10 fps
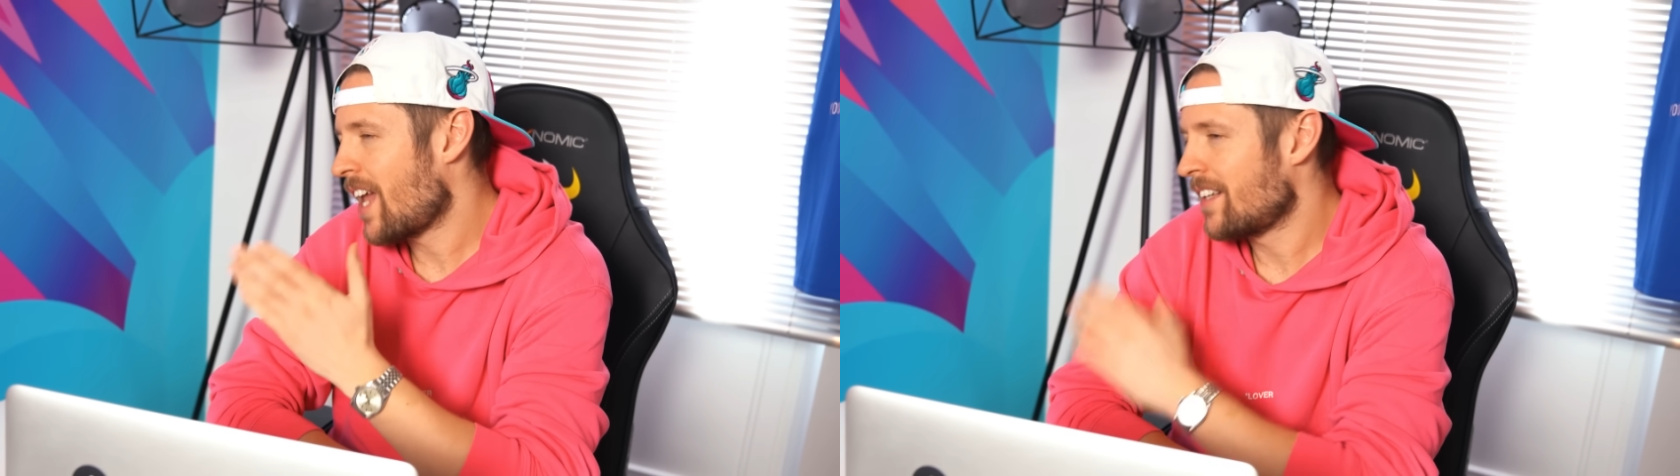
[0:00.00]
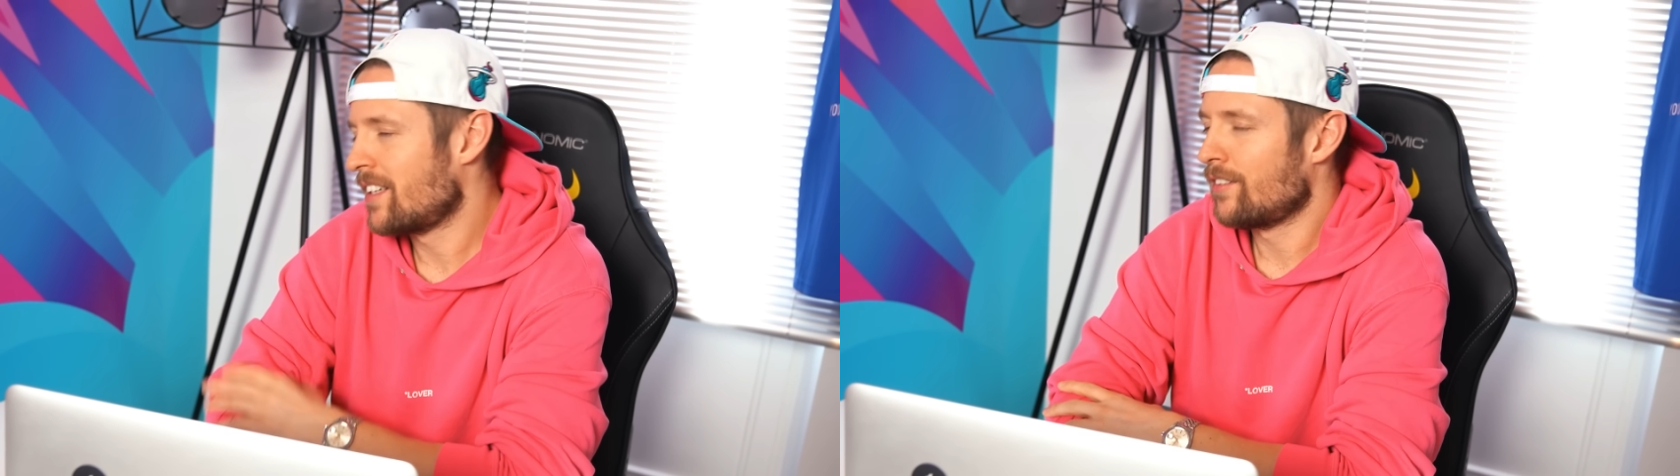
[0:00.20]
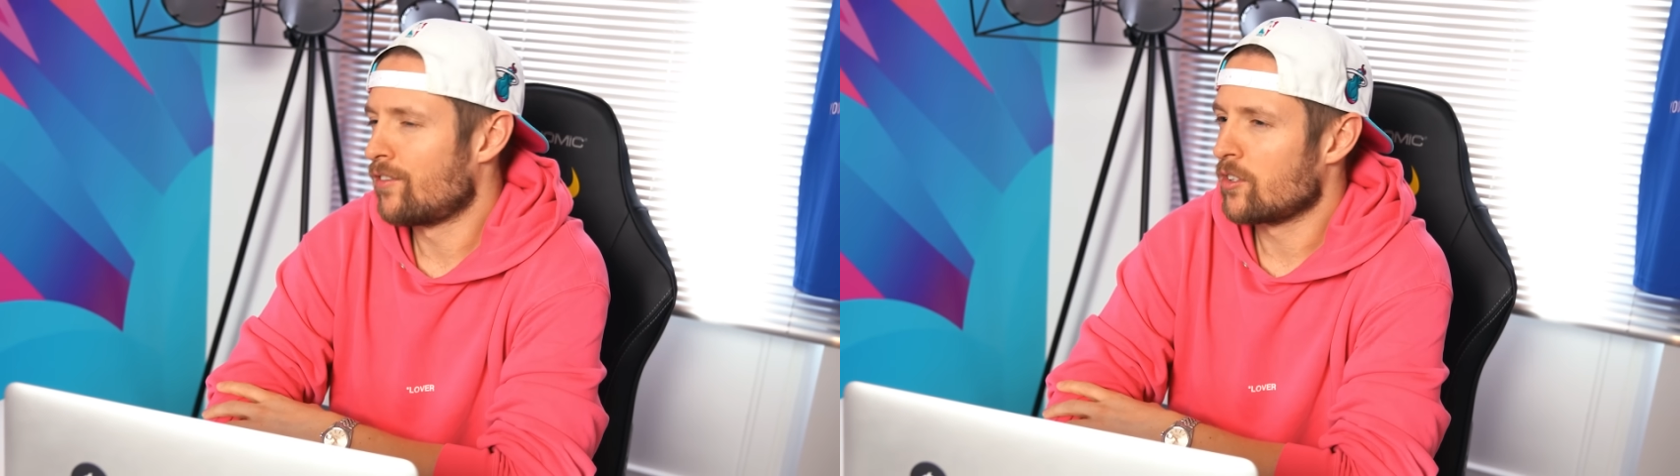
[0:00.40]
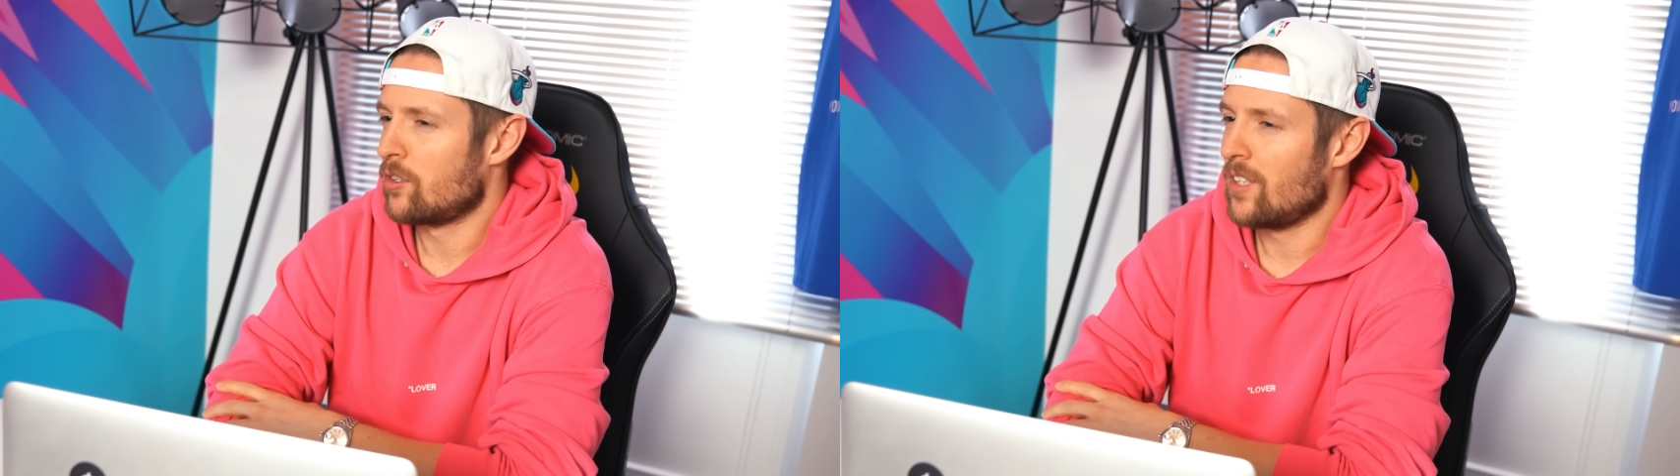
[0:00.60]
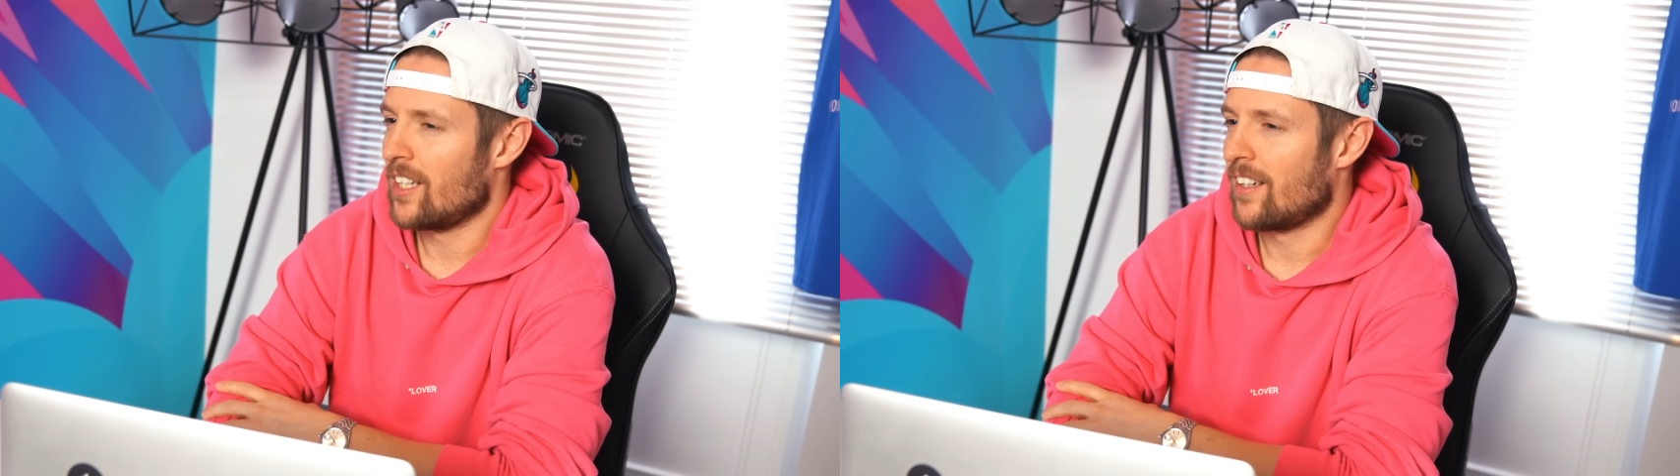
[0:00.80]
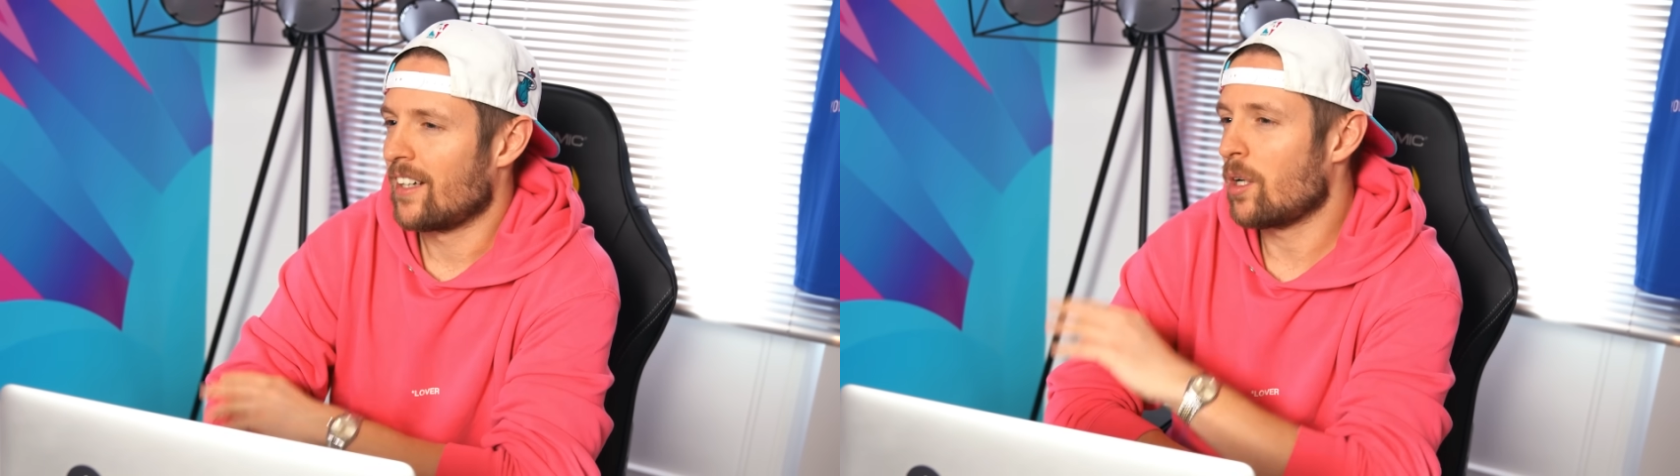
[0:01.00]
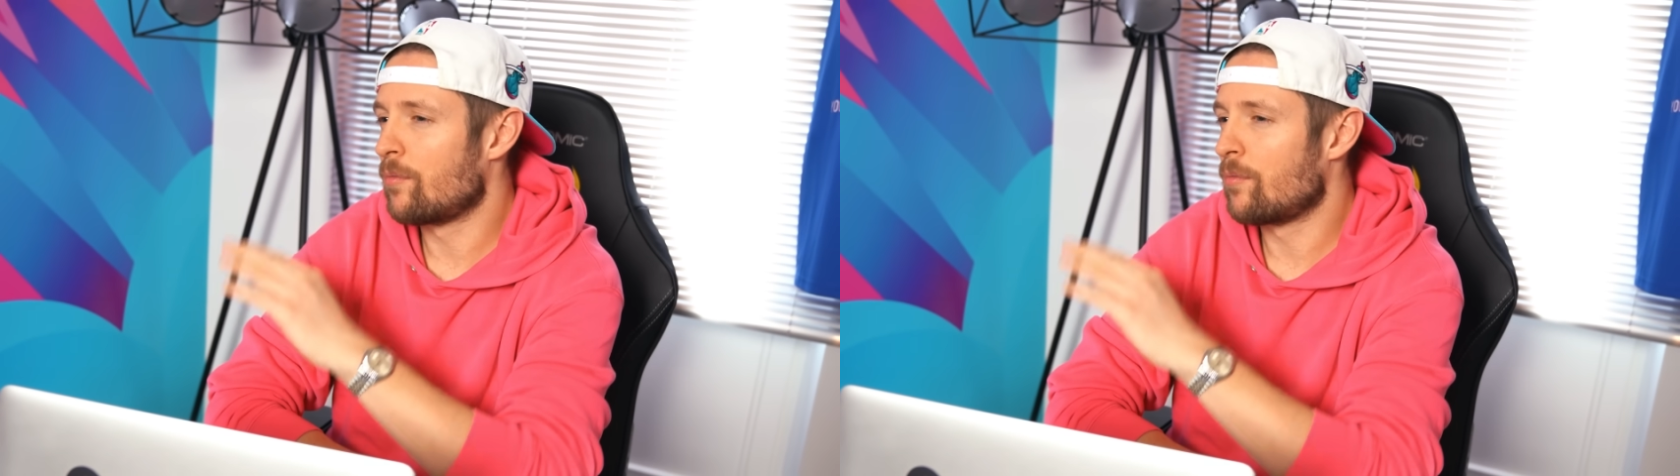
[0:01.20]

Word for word: Light nicht funktioniert hat,